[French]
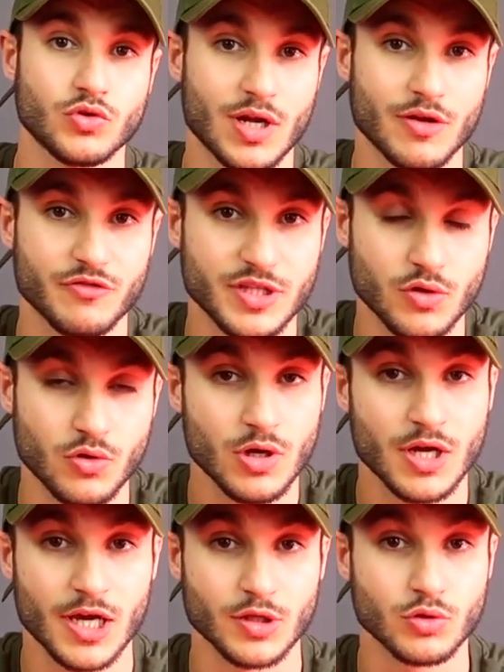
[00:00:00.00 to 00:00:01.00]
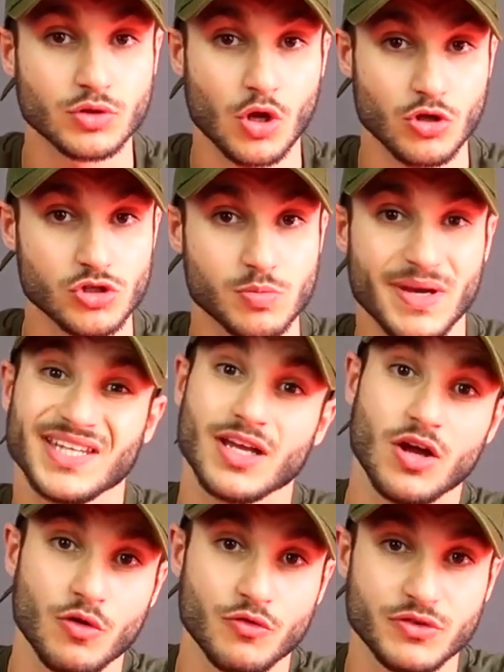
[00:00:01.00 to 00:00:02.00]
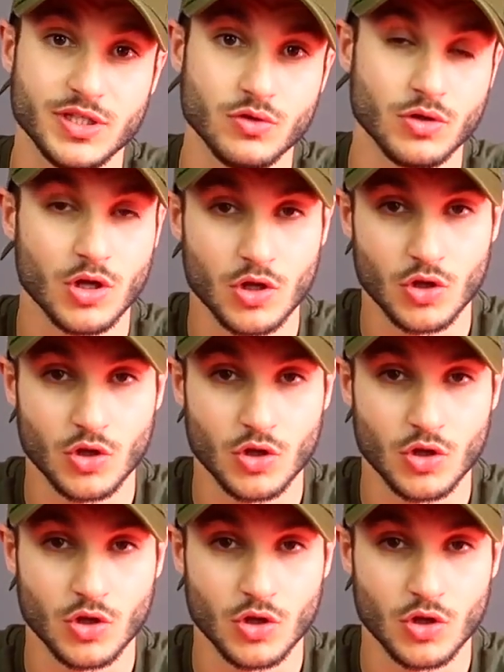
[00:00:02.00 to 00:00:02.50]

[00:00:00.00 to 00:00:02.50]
de la vidéo et de transmettre en vidéo.